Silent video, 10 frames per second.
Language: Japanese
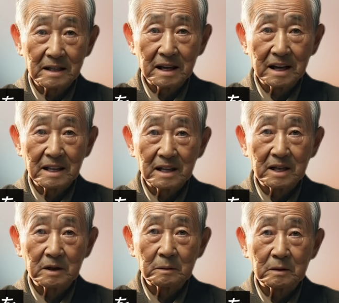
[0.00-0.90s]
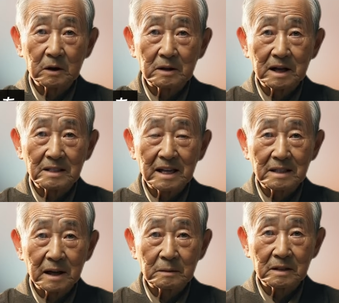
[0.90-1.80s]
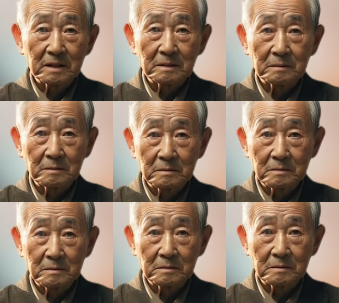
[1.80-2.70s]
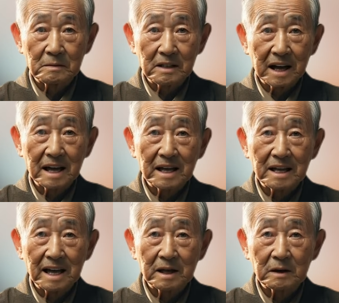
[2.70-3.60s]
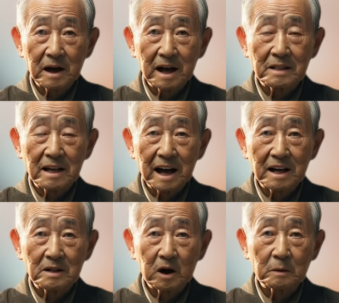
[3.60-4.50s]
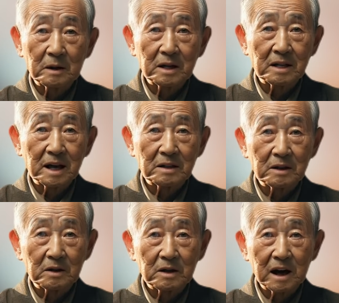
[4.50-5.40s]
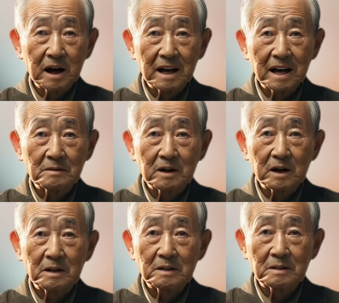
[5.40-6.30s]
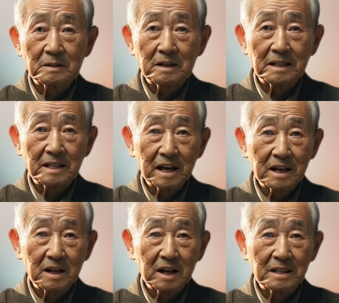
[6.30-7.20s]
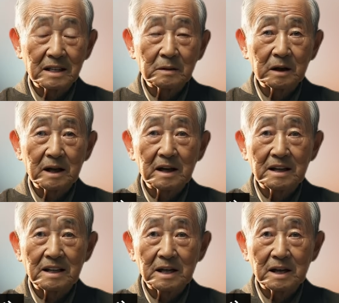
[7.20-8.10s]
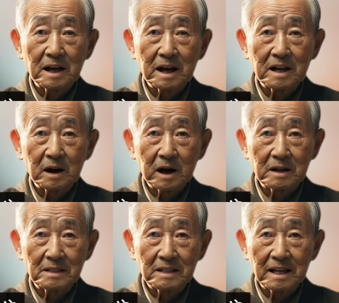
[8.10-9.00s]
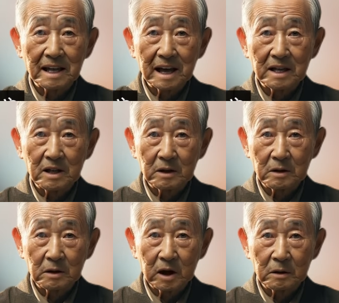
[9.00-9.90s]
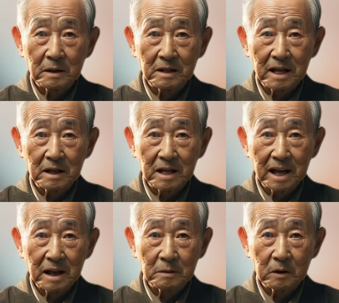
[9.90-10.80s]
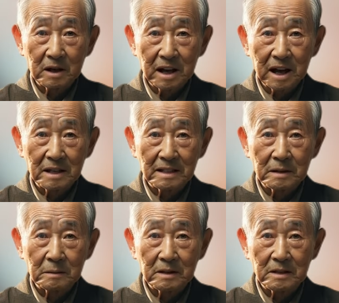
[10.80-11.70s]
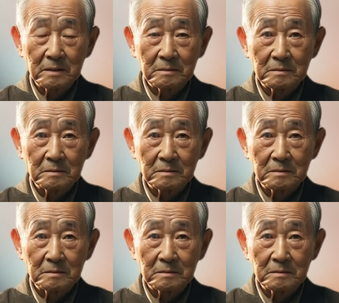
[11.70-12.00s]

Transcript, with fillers: ン・ケネディ氏の元を訪ねています。ケネディ家はかねてから同美術館とつながりが深く、2001年にはケネディ家由来のアクセサリーや衣装の特別展示会も開かれています。